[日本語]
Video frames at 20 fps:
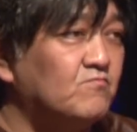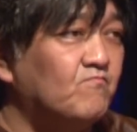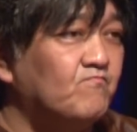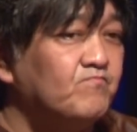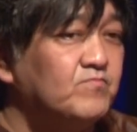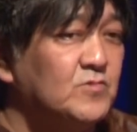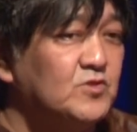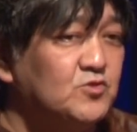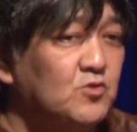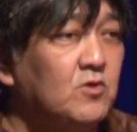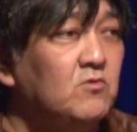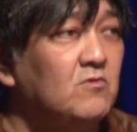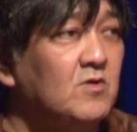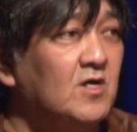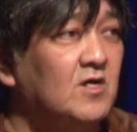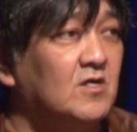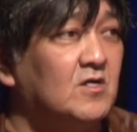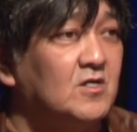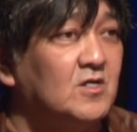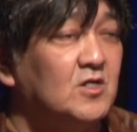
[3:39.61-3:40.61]
はい、でそれ
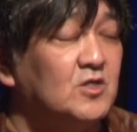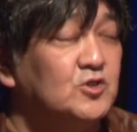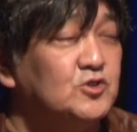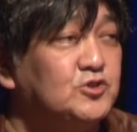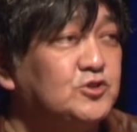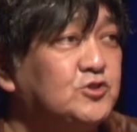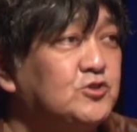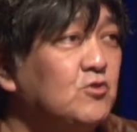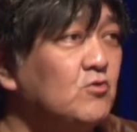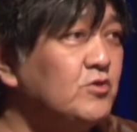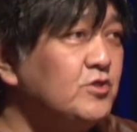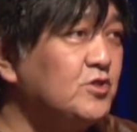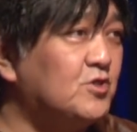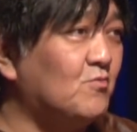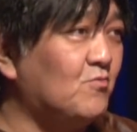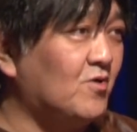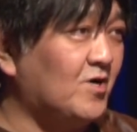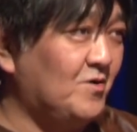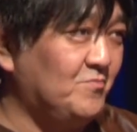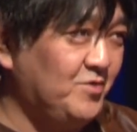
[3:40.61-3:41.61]
は白い
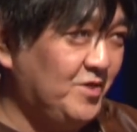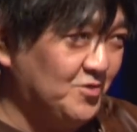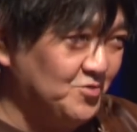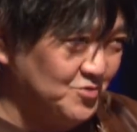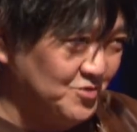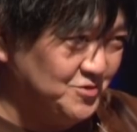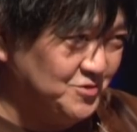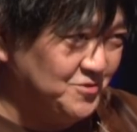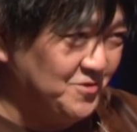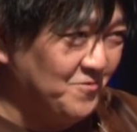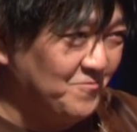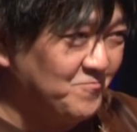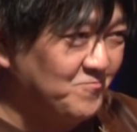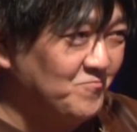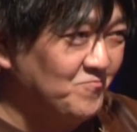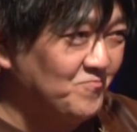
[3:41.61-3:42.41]
紐が見えるんですって。